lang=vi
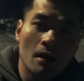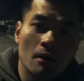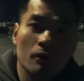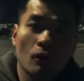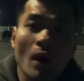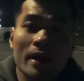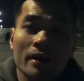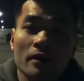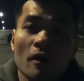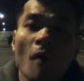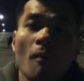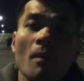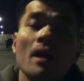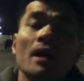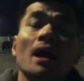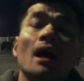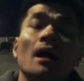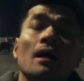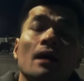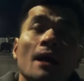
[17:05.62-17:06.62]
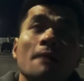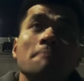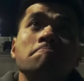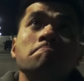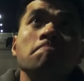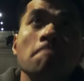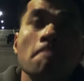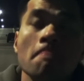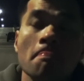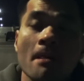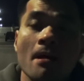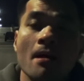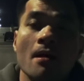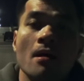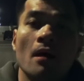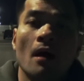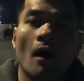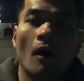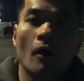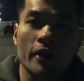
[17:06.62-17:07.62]
Bryan Kohberger
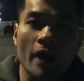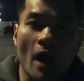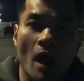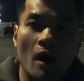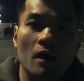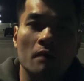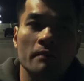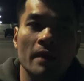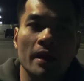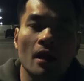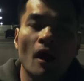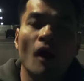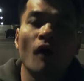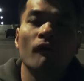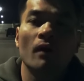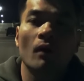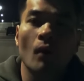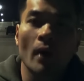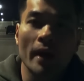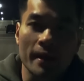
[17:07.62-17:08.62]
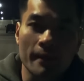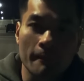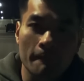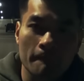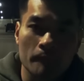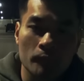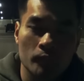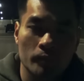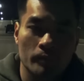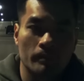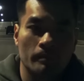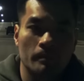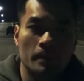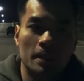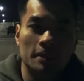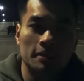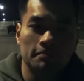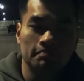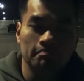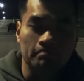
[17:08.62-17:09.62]
hồi nhỏ bị overweight,
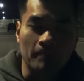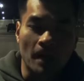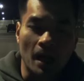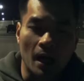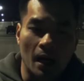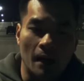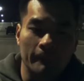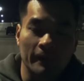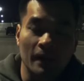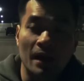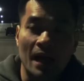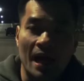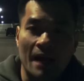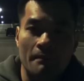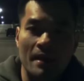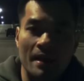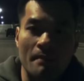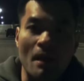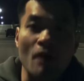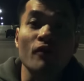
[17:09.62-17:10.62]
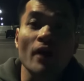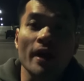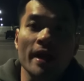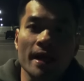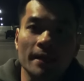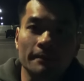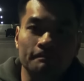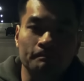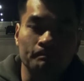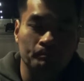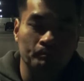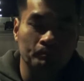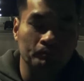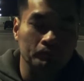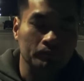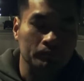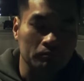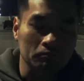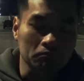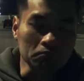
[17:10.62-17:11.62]
tức là bị béo phì
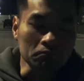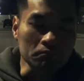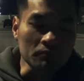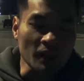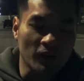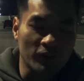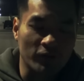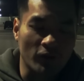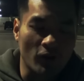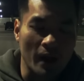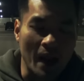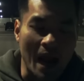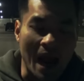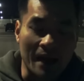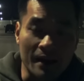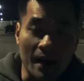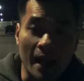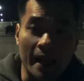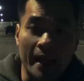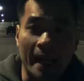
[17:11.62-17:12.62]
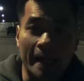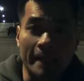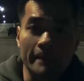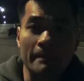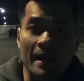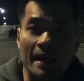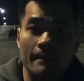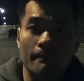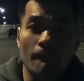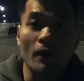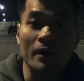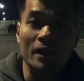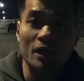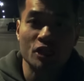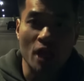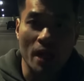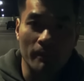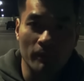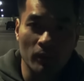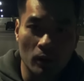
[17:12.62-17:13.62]
Rồi anh này ảnh bị body
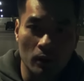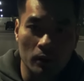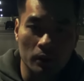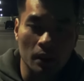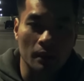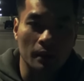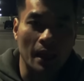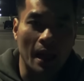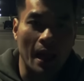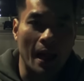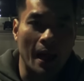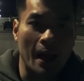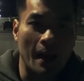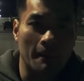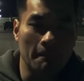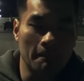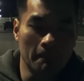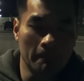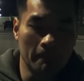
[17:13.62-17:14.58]
shame luôn, tức là